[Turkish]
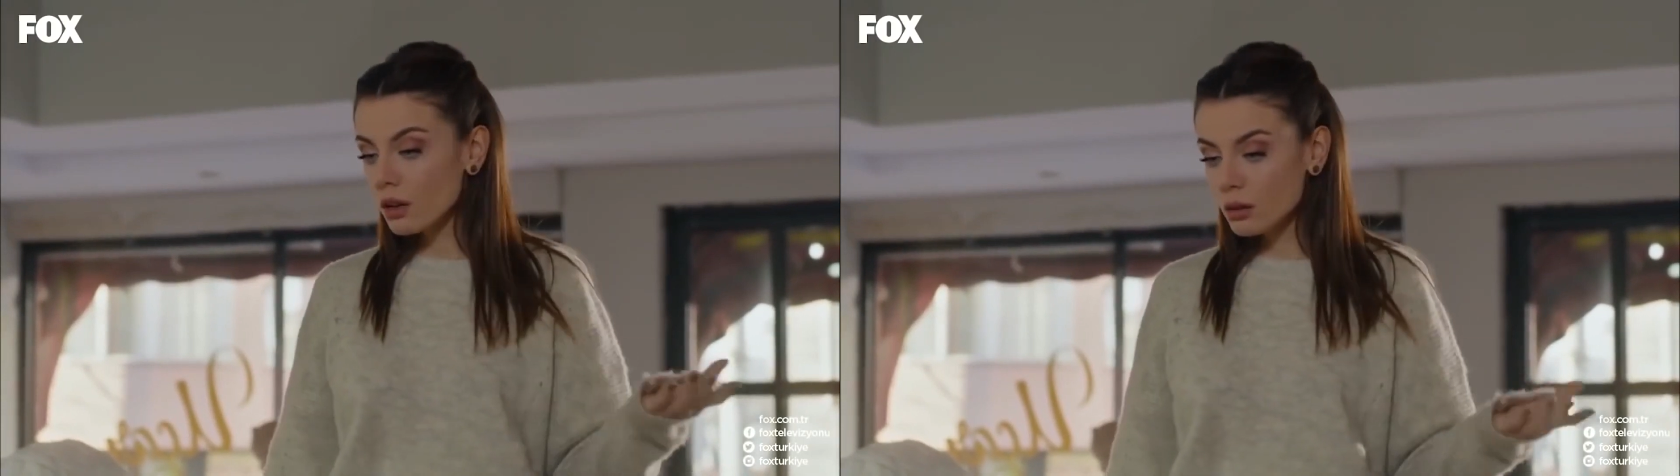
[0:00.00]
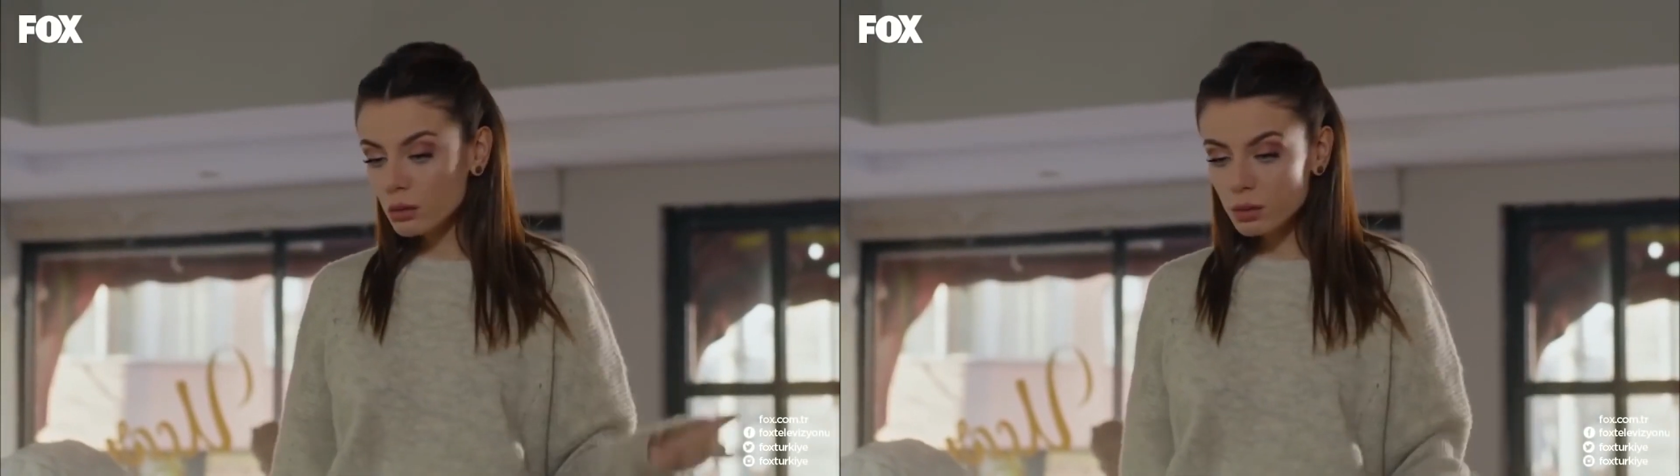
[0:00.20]

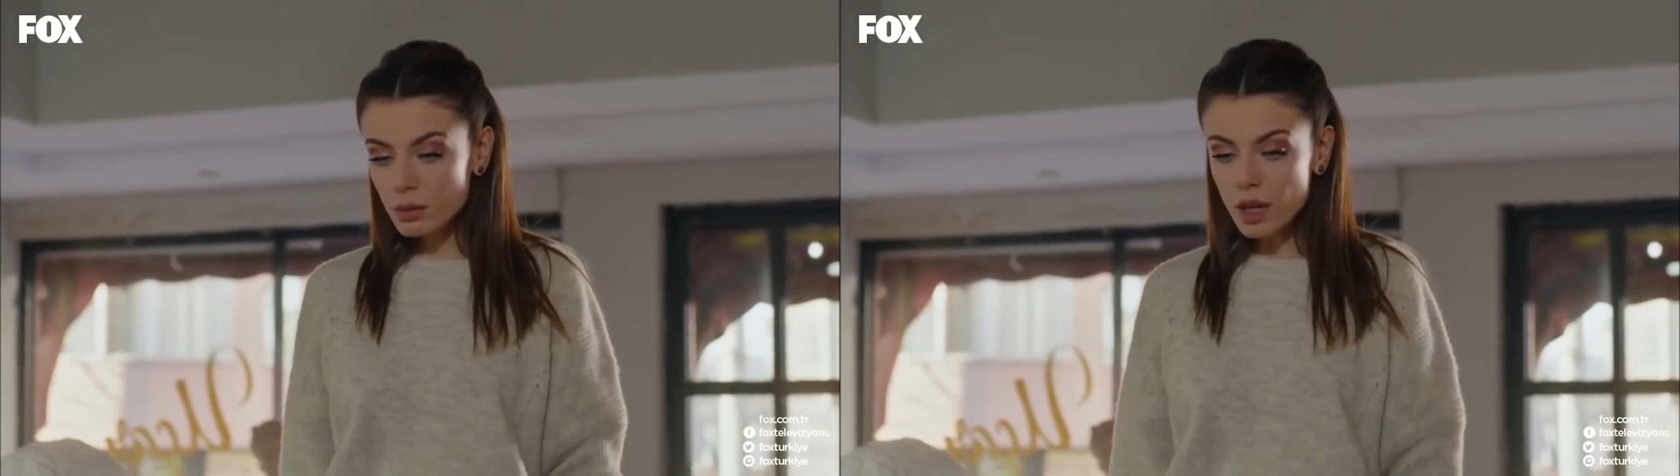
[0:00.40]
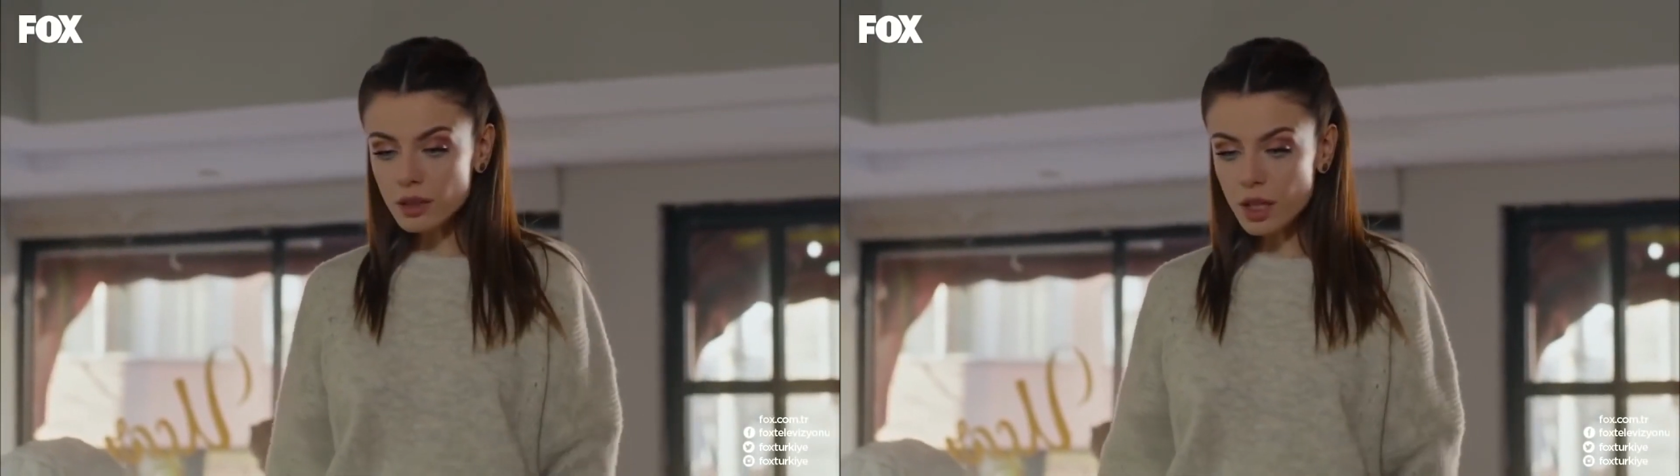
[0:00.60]
Ee,
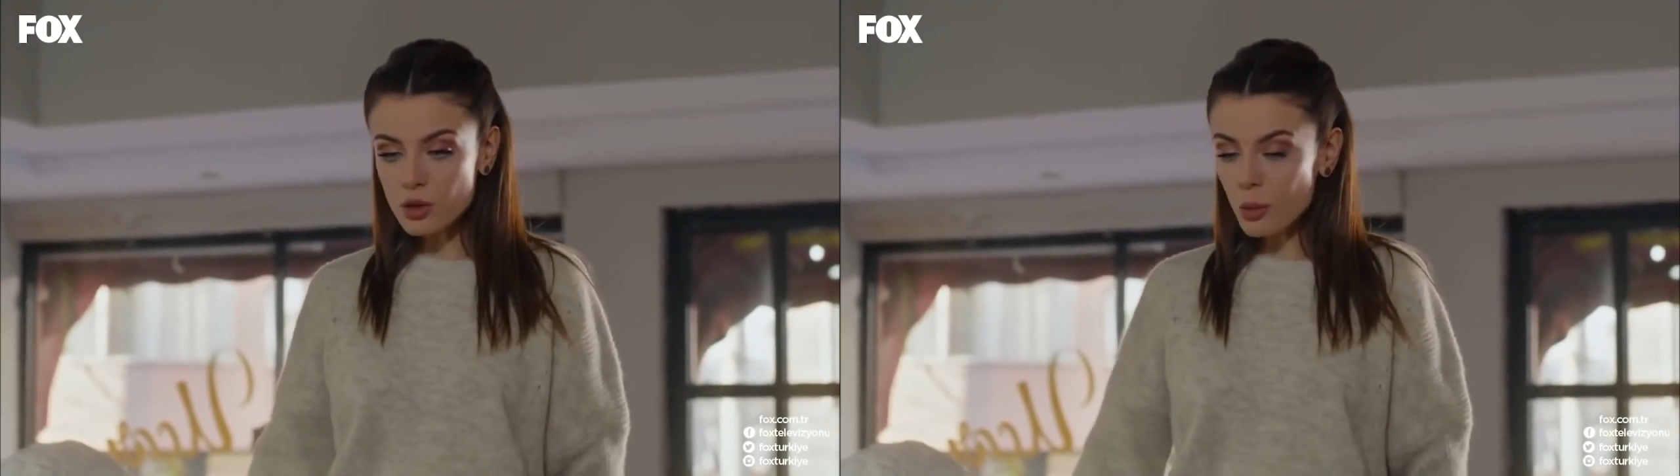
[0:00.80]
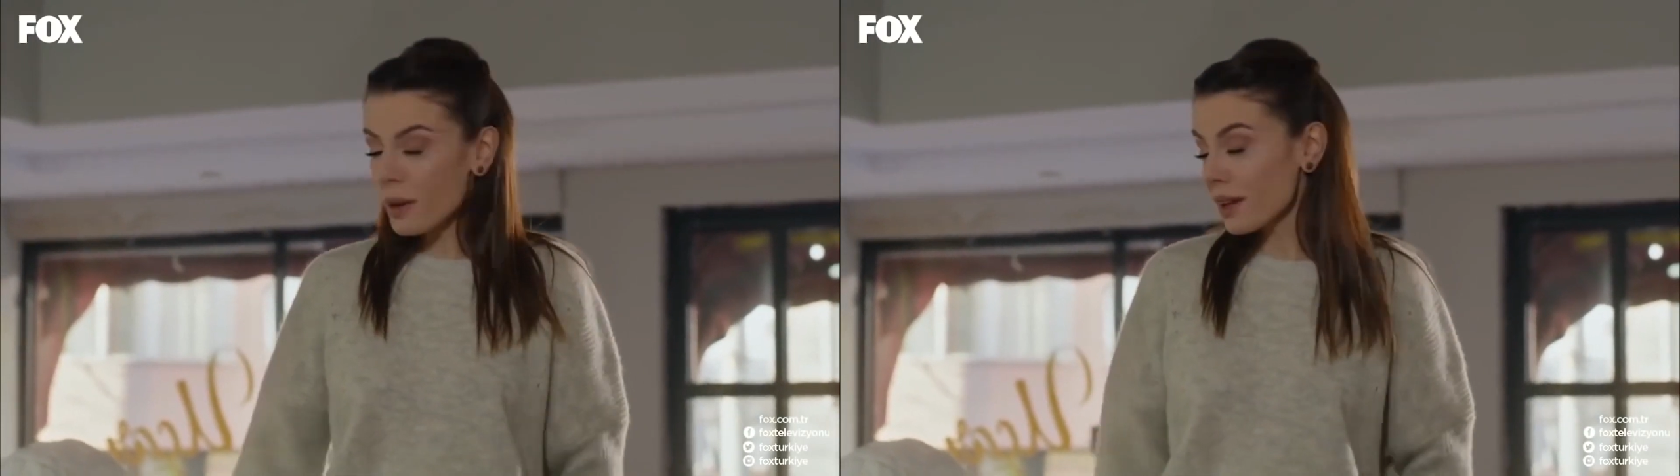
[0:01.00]

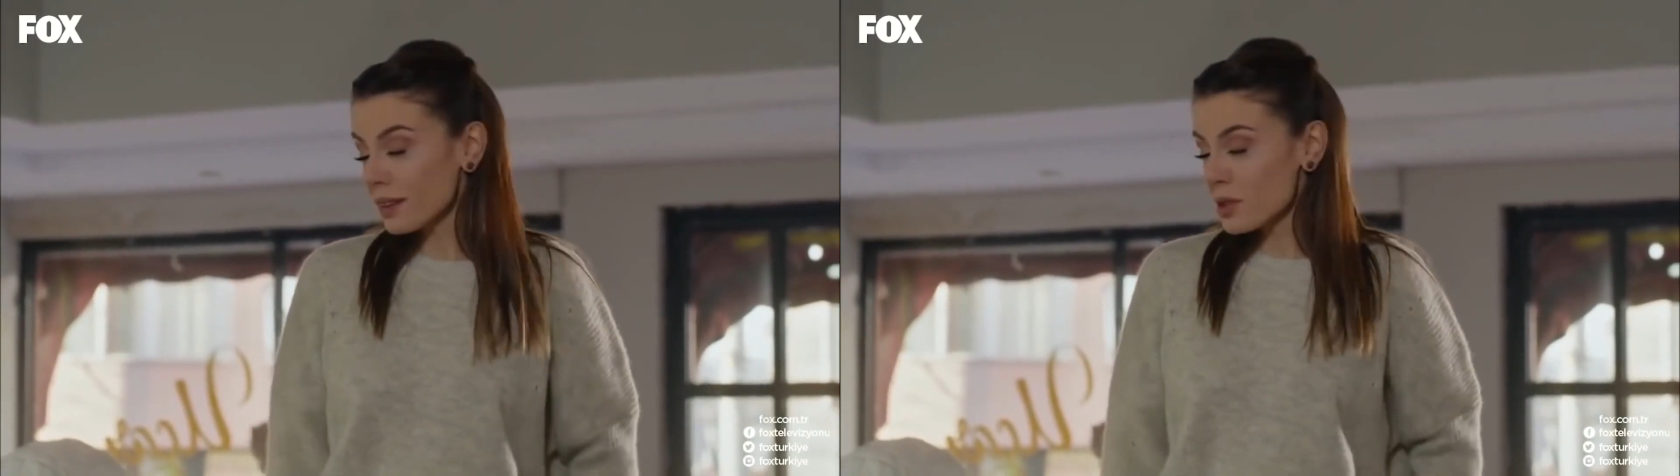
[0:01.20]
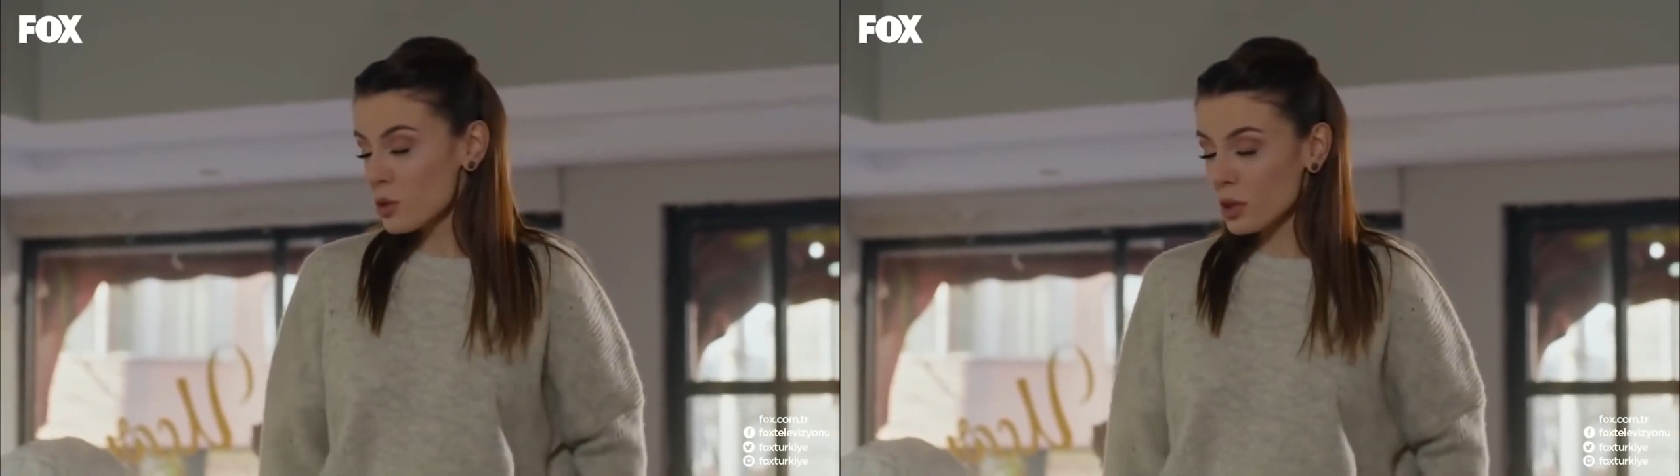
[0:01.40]
hatta çok
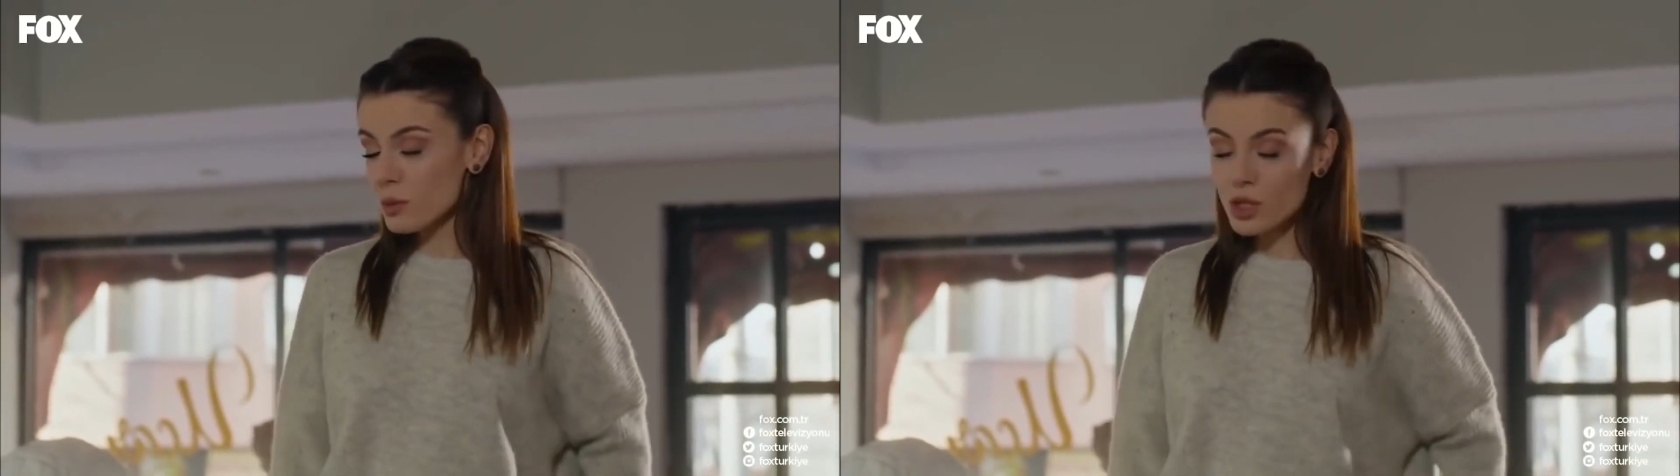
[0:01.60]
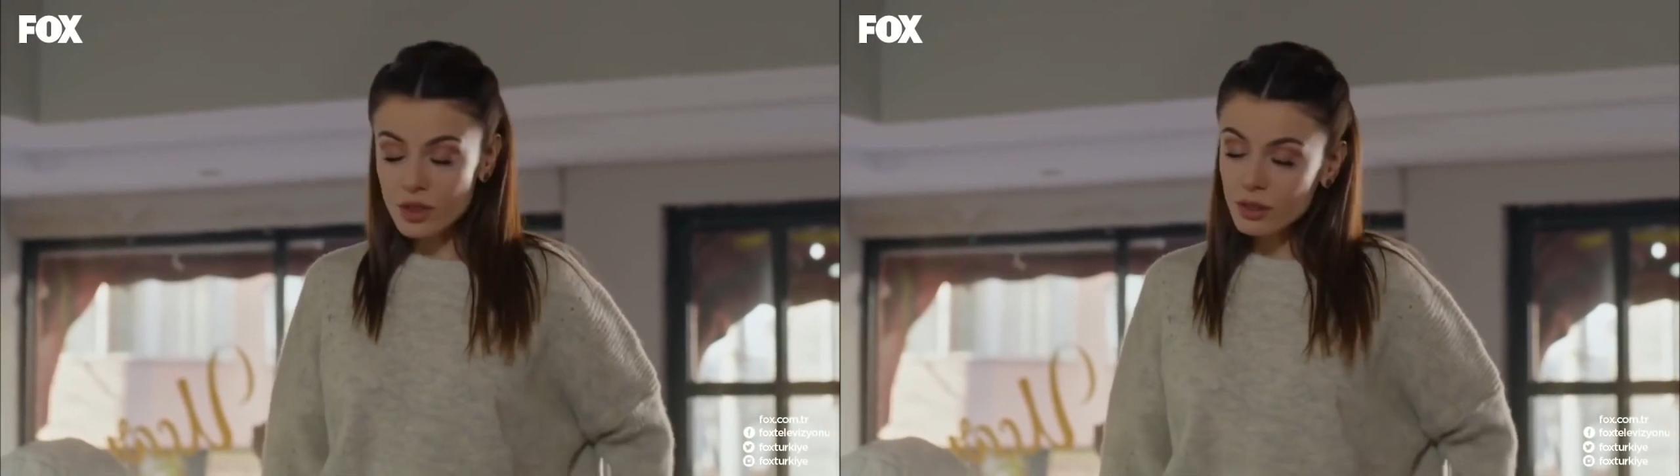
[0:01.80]
beğendiğini
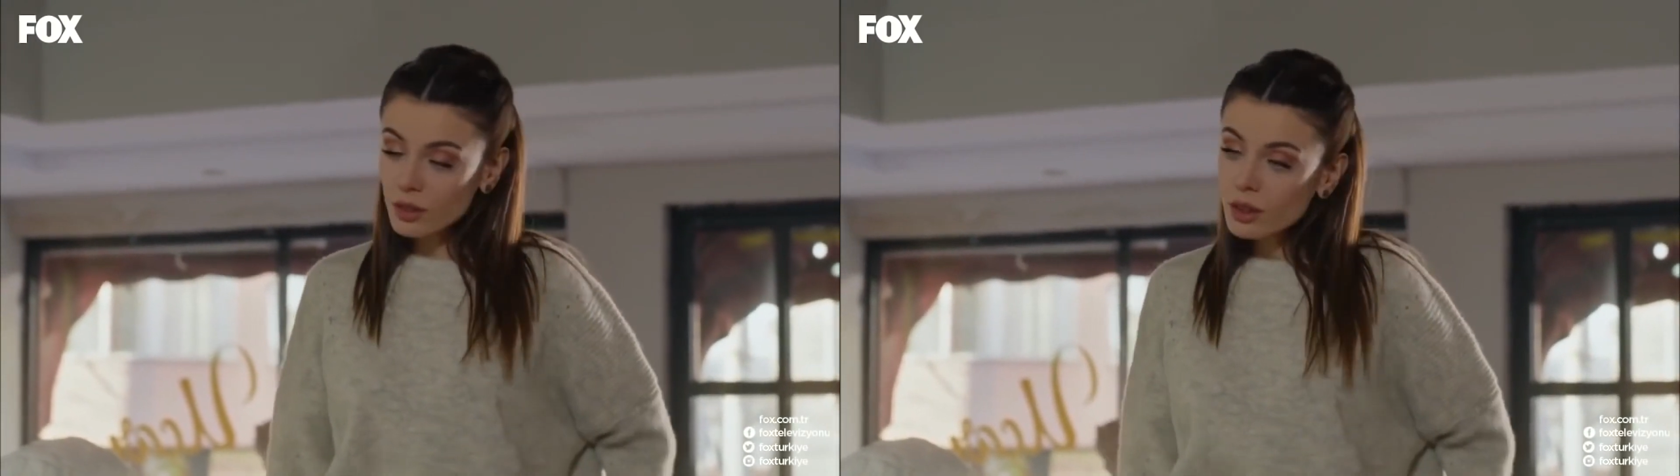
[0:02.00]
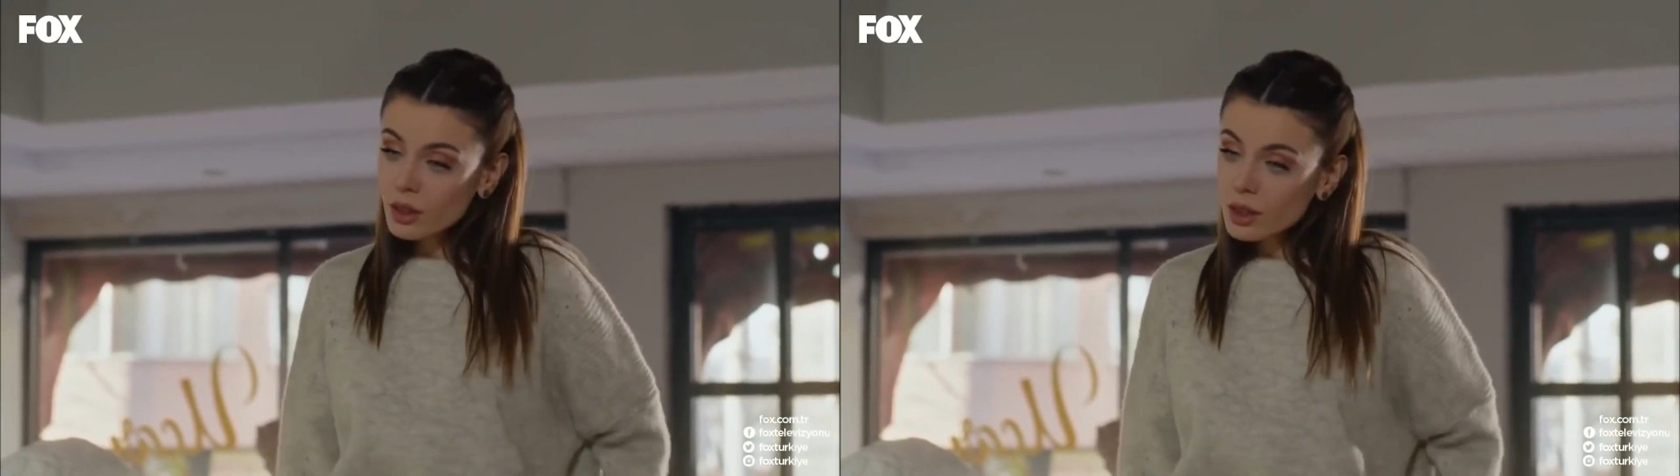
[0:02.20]
söylemişti.